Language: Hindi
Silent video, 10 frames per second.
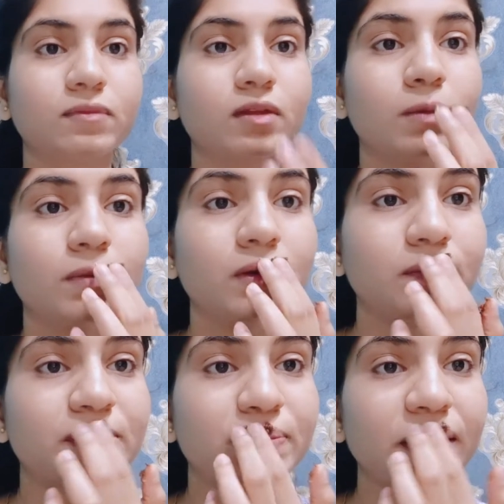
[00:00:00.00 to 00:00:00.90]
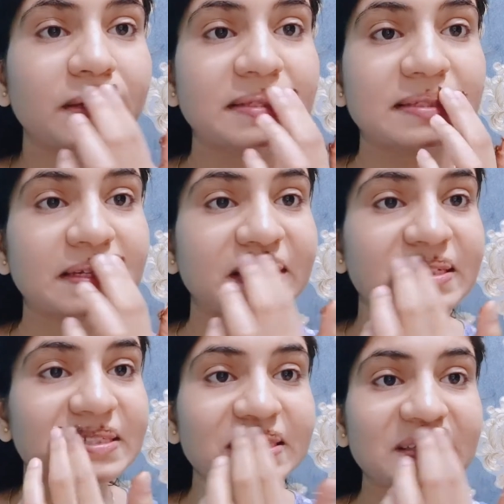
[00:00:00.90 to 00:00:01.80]
अपने लिप्स पे इस तरीके
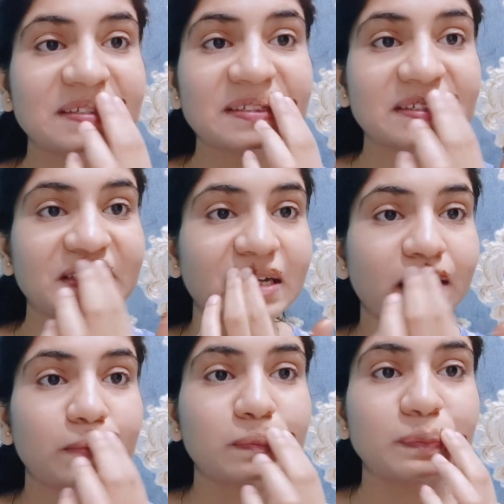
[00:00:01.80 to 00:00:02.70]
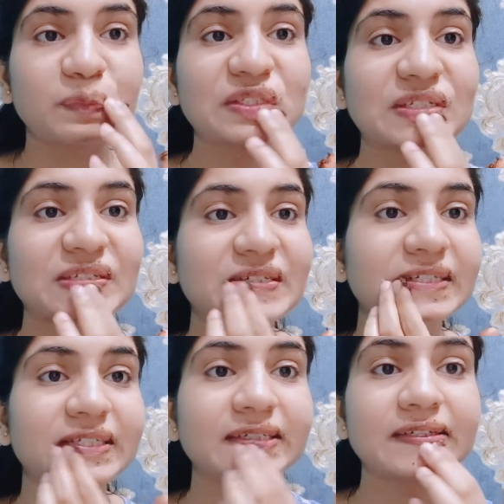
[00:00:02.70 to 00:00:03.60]
से मसाज
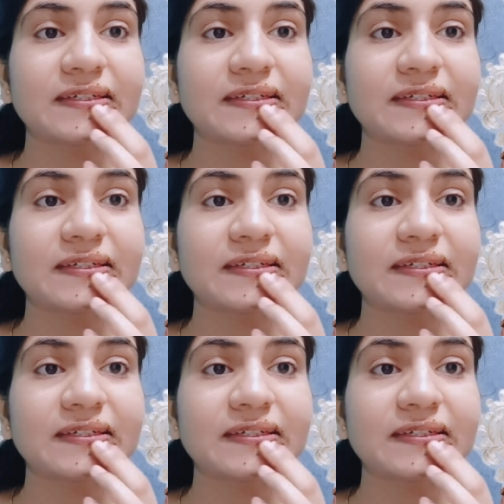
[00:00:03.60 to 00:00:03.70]
करनी लिए